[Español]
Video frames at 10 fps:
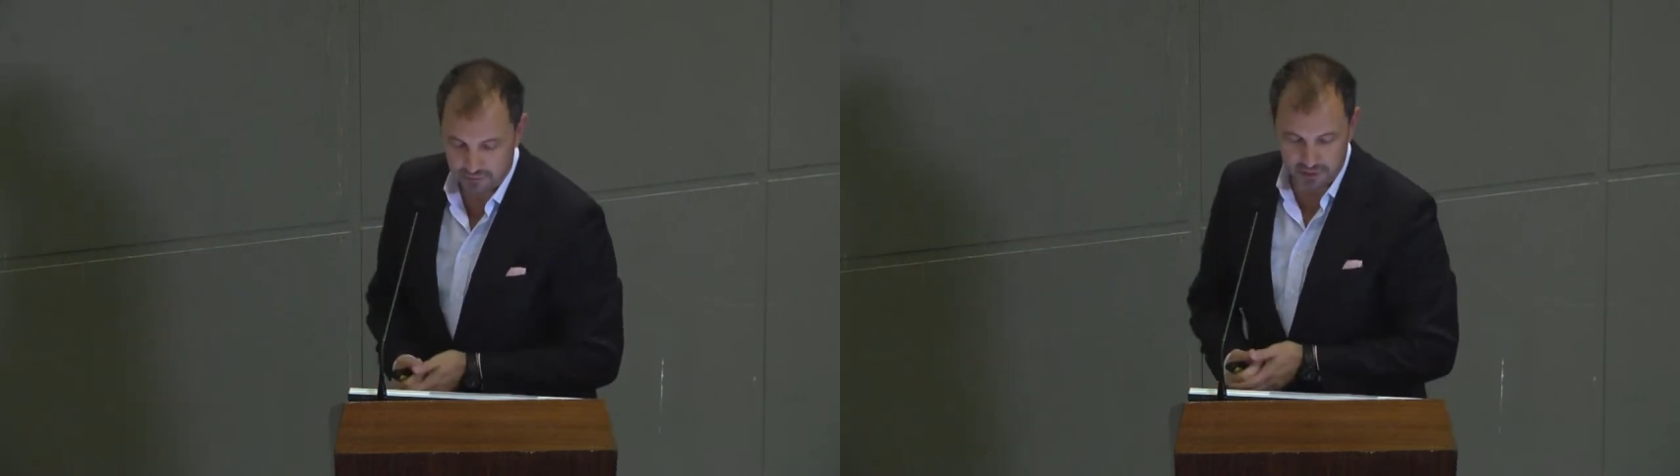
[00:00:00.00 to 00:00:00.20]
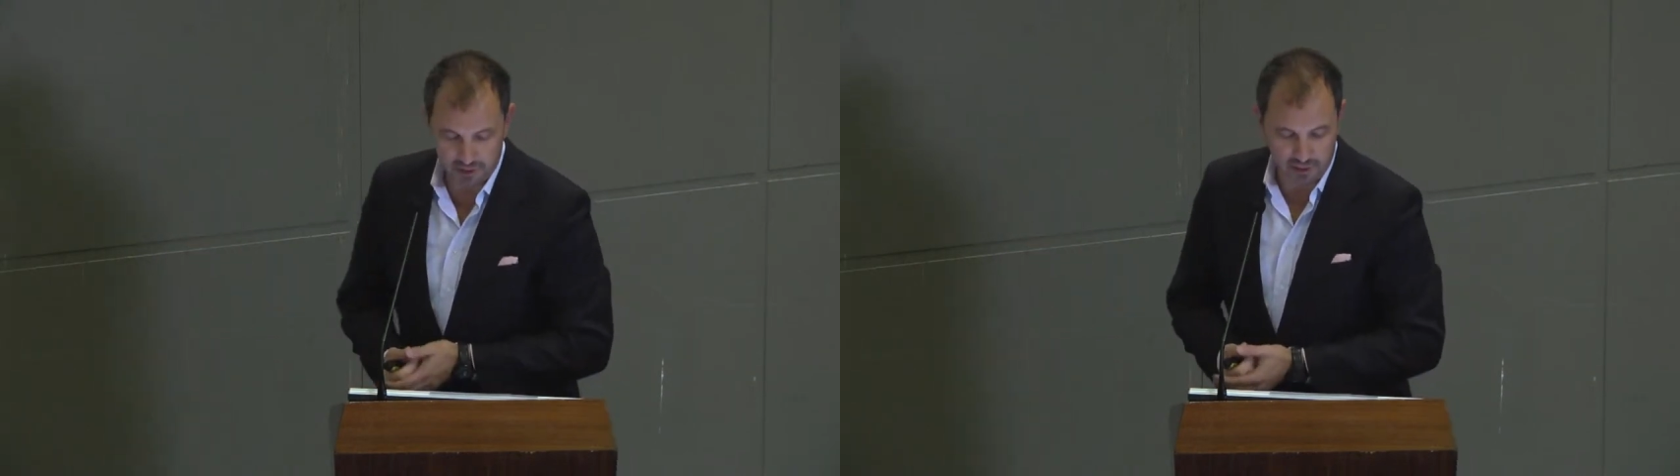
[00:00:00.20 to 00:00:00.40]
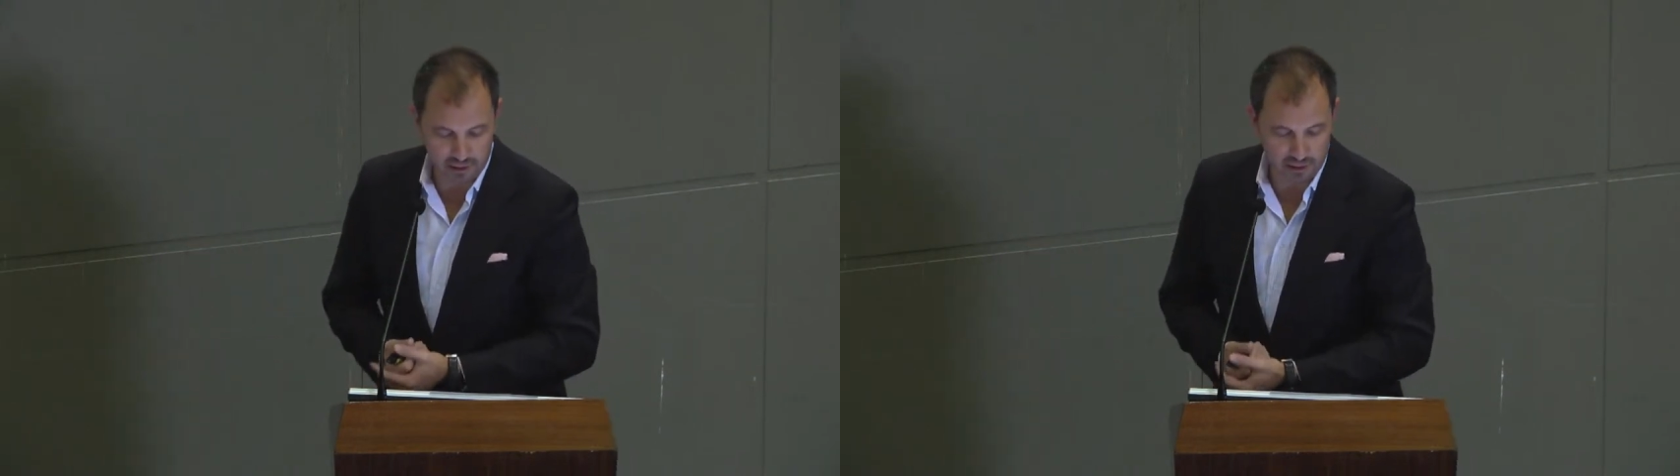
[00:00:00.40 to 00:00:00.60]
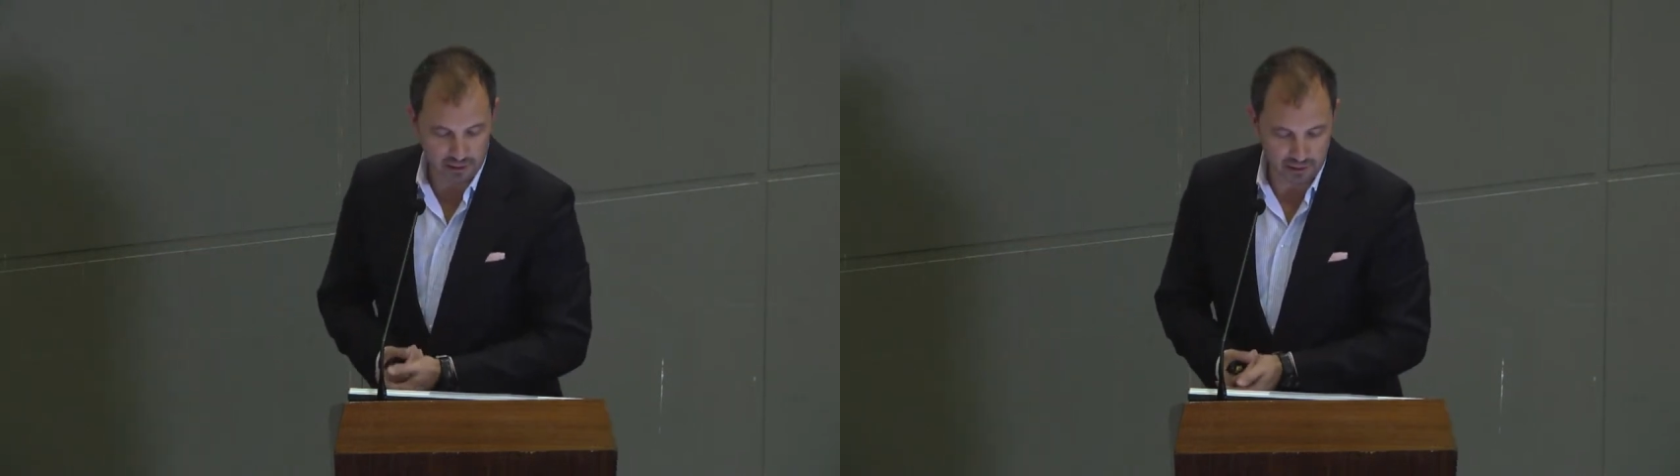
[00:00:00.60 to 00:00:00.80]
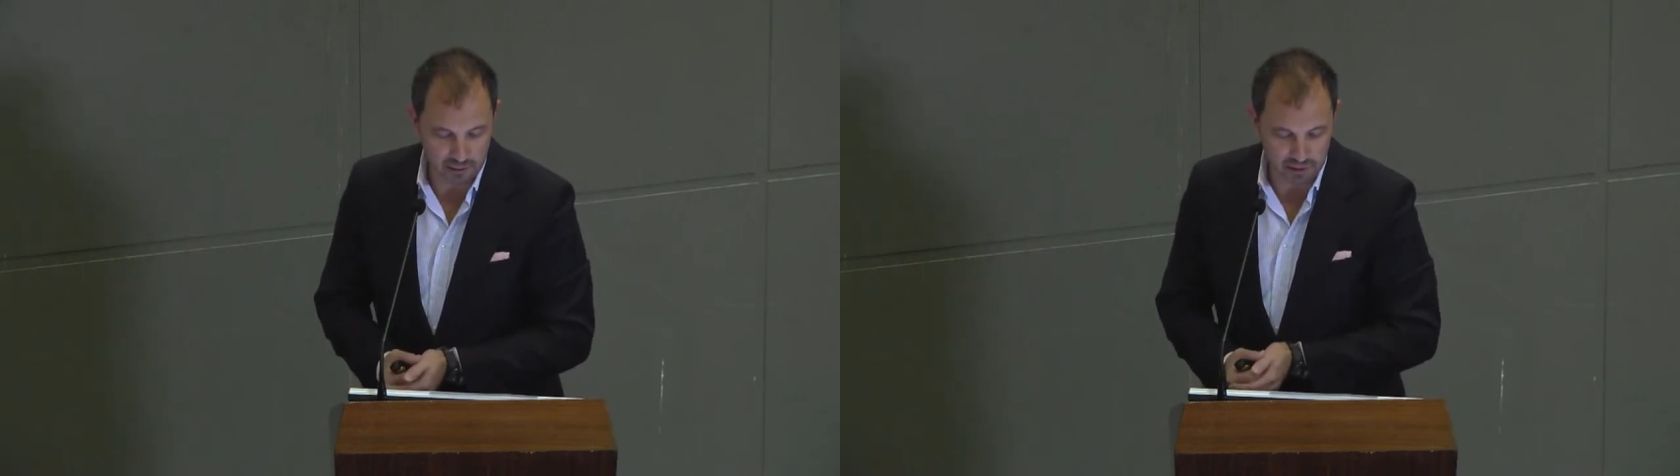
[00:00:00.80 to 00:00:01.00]
del,
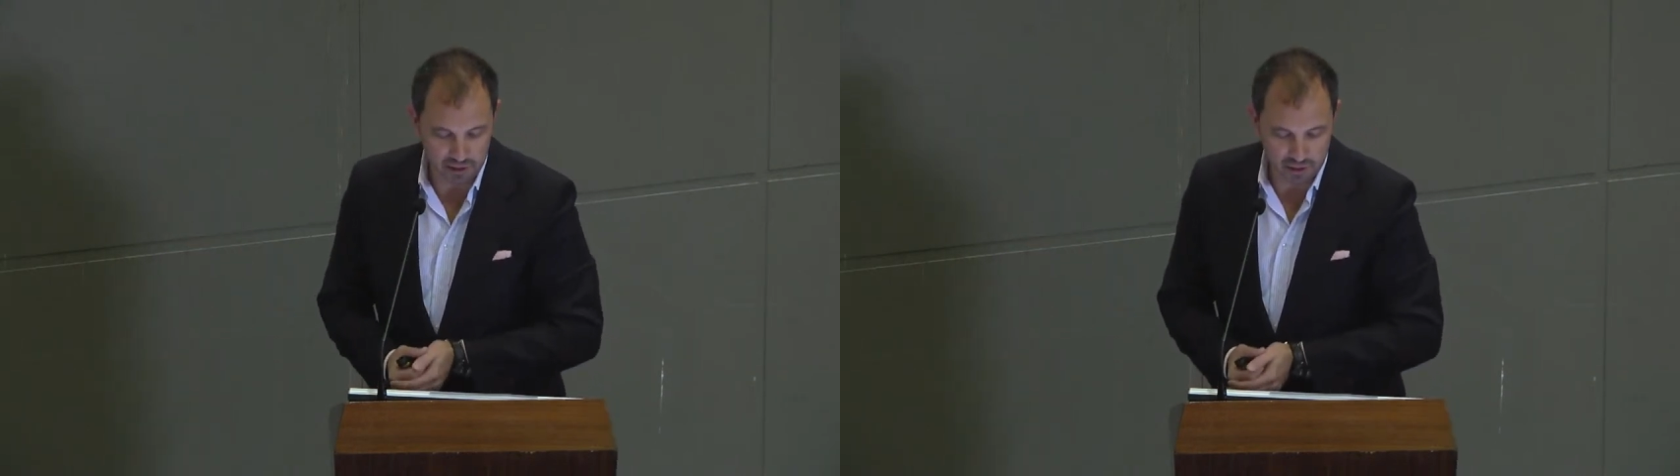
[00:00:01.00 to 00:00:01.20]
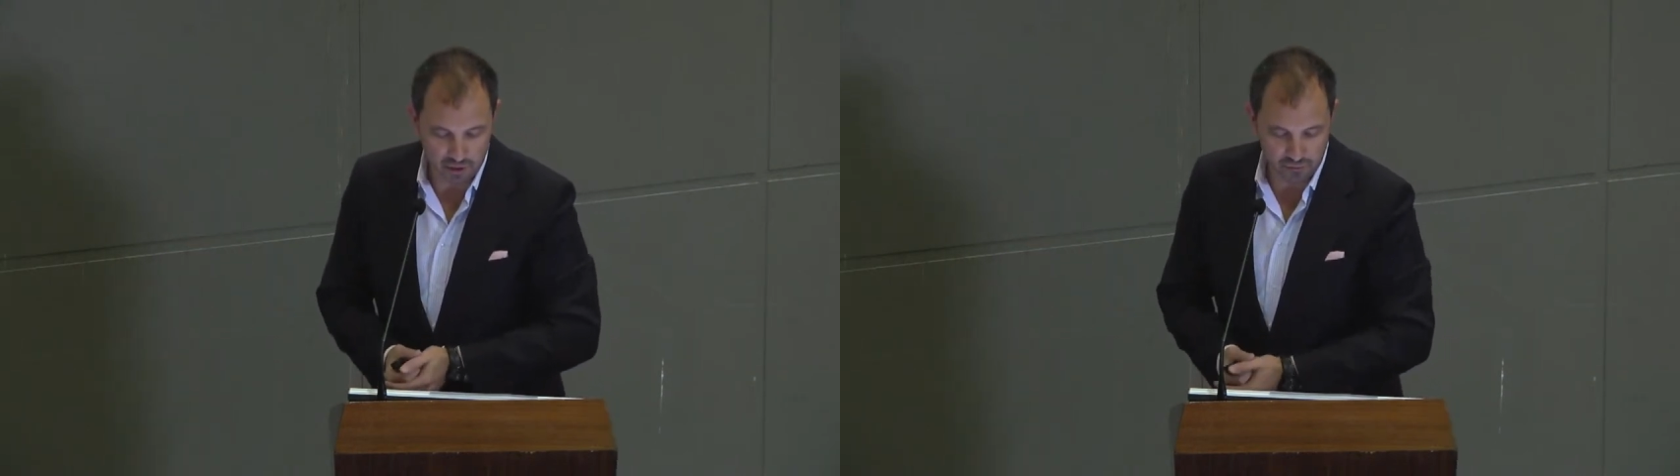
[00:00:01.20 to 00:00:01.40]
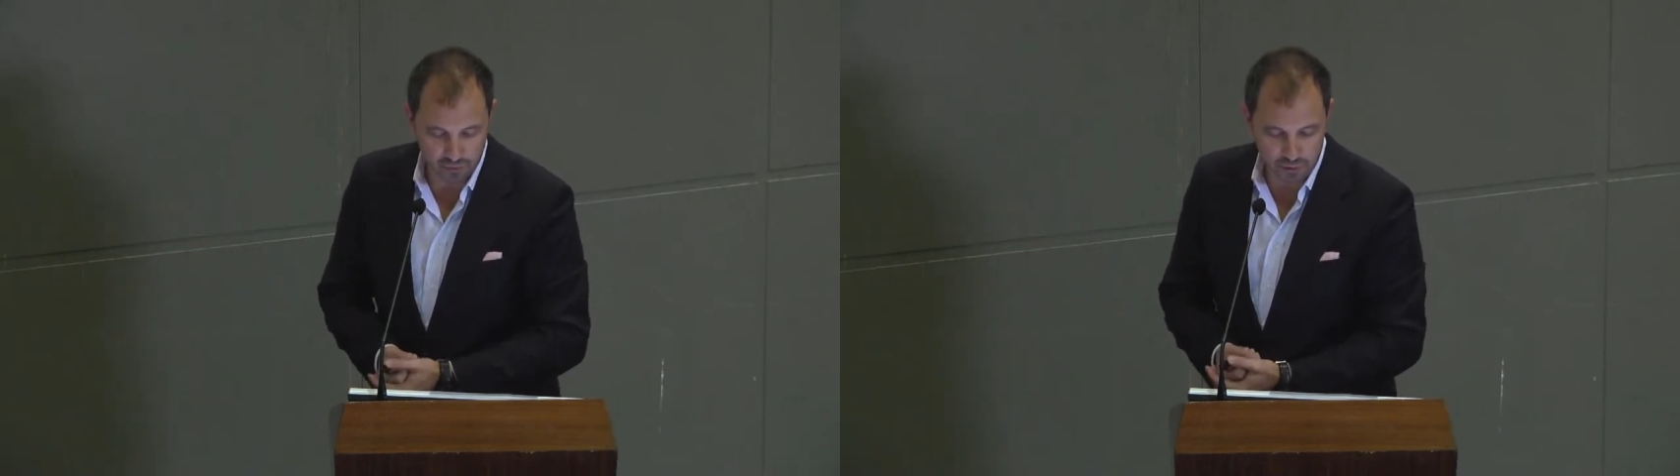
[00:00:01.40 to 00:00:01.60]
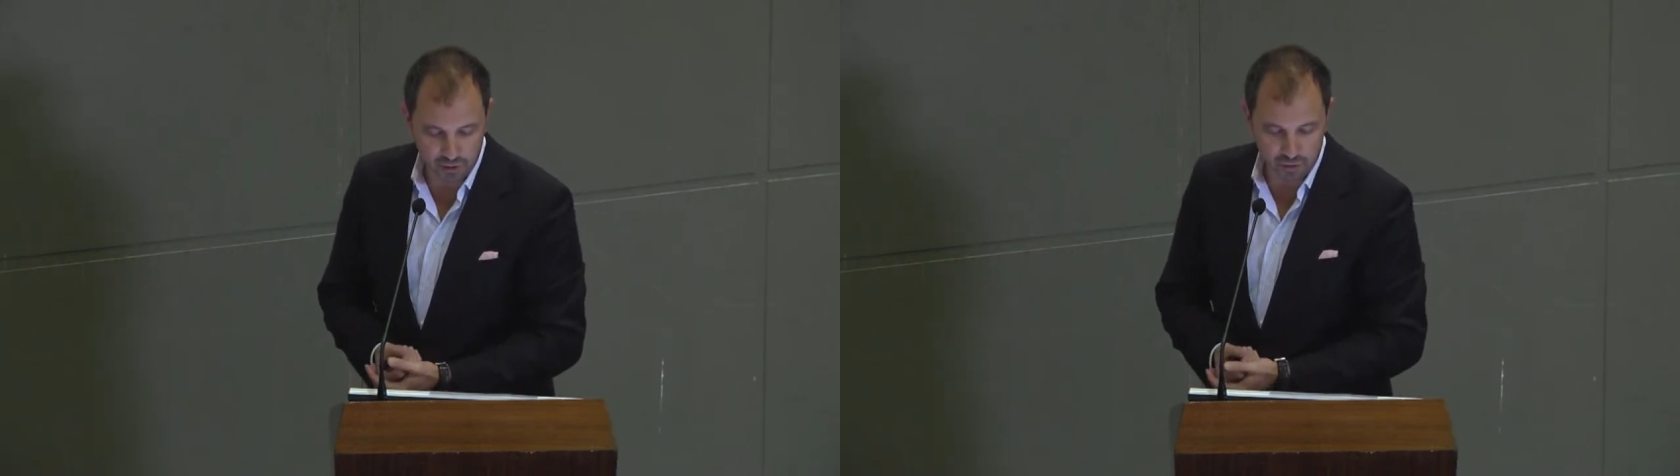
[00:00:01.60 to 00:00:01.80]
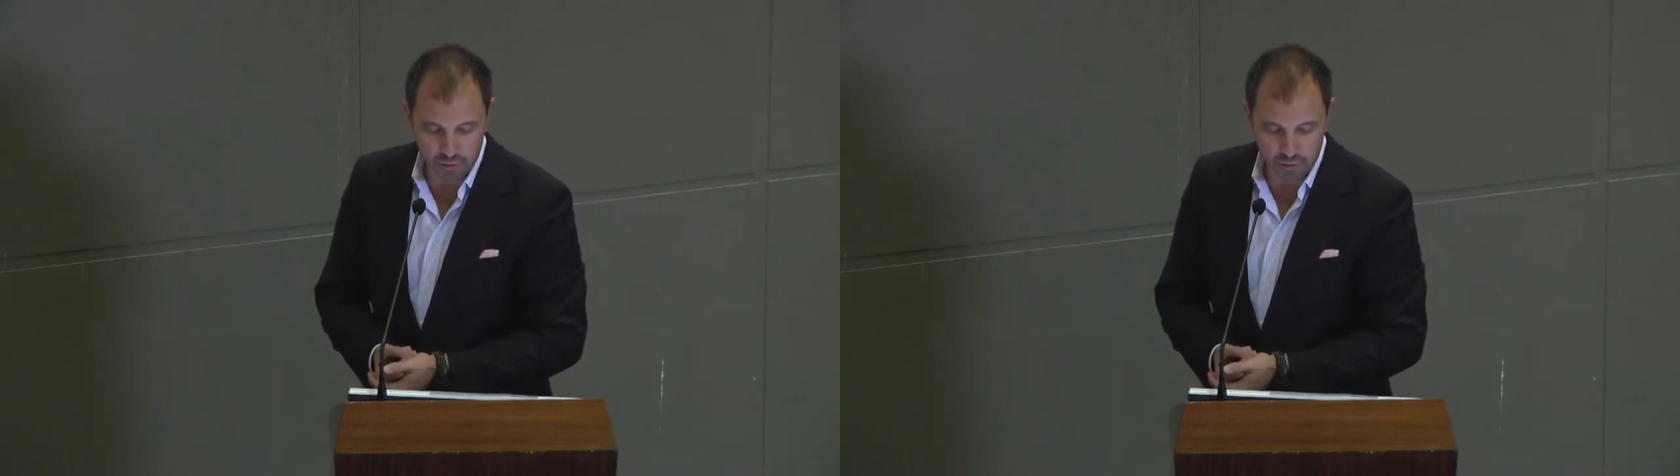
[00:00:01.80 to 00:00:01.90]
Ministerio de Fomento,